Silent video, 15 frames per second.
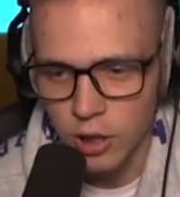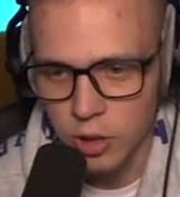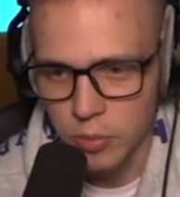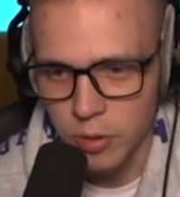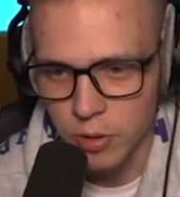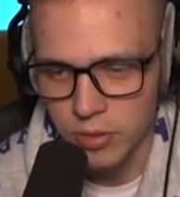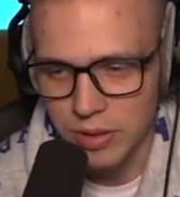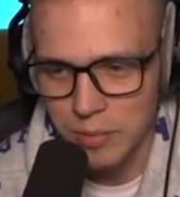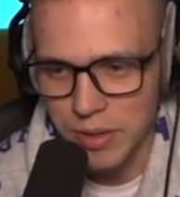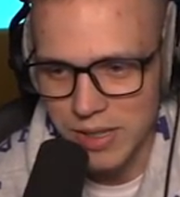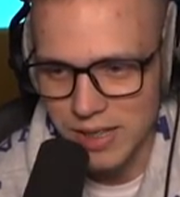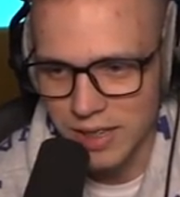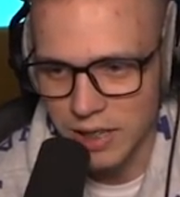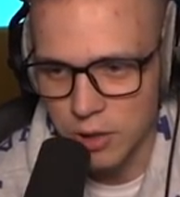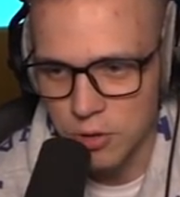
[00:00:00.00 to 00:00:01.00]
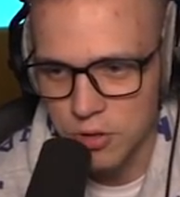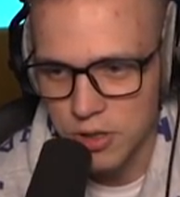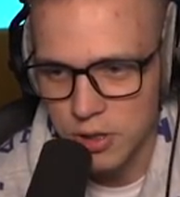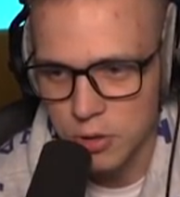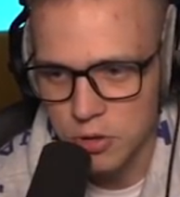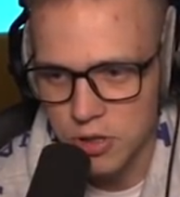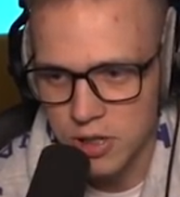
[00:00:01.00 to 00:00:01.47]
E, dobra, on tam jest, a najgorsze
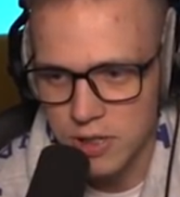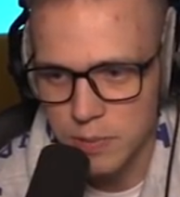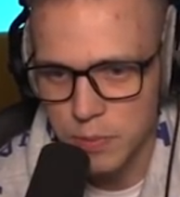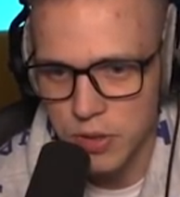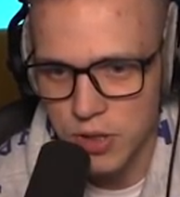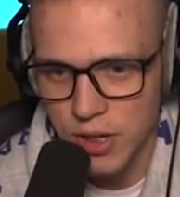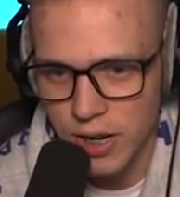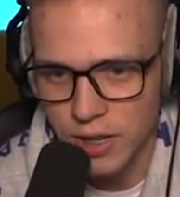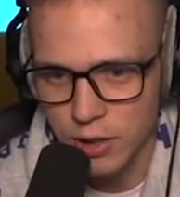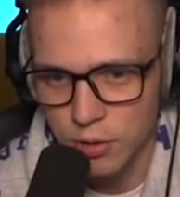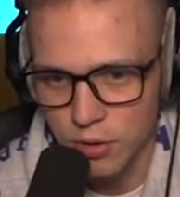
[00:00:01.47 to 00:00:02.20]
jest to, że jest spiżarnia